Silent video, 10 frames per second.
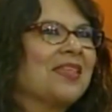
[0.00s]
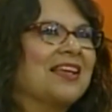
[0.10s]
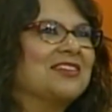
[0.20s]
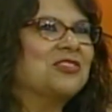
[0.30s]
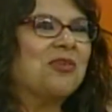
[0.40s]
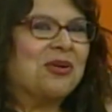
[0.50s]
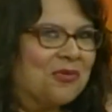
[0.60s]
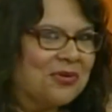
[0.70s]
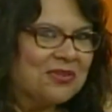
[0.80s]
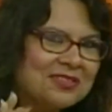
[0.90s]
que solo
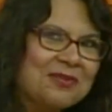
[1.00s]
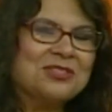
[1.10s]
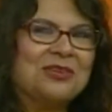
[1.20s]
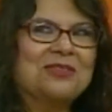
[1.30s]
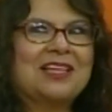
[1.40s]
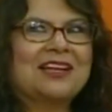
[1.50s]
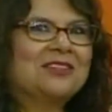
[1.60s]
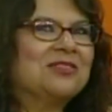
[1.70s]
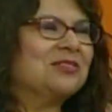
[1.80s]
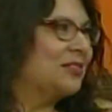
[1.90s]
algunos de mis
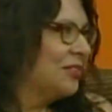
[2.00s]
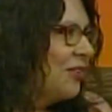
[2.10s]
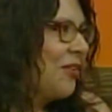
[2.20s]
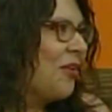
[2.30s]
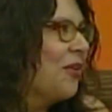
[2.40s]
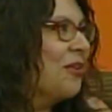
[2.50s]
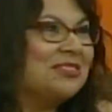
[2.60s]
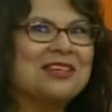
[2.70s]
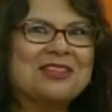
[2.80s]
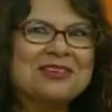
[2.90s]
contactos o
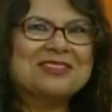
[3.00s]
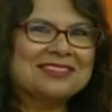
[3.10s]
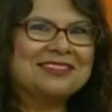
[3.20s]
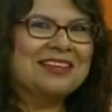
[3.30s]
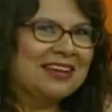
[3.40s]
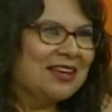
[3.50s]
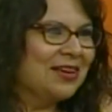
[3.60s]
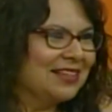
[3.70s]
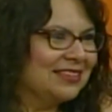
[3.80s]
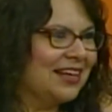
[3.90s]
conocidos este,
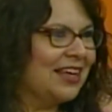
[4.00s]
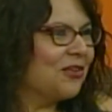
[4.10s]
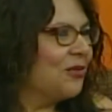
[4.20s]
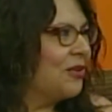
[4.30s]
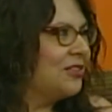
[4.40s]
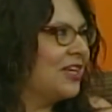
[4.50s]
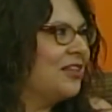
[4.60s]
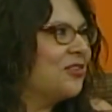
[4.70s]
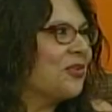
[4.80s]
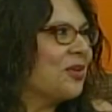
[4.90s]
iban a estar ahí
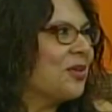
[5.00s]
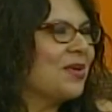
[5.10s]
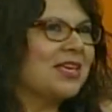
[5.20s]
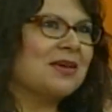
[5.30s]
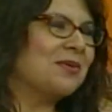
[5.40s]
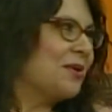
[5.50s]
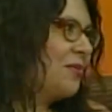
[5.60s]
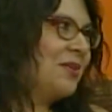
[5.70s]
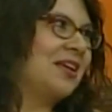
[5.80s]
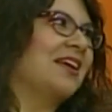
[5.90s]
curioseando y me llevé
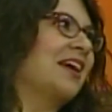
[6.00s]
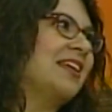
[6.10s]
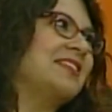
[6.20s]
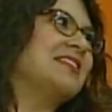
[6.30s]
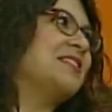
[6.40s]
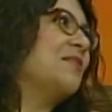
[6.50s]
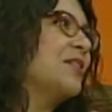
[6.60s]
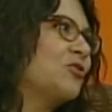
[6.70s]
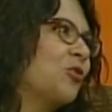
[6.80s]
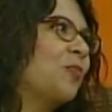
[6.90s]
una
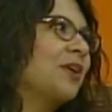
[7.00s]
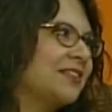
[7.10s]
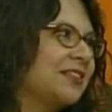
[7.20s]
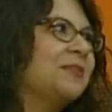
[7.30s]
gratísima sorpresa.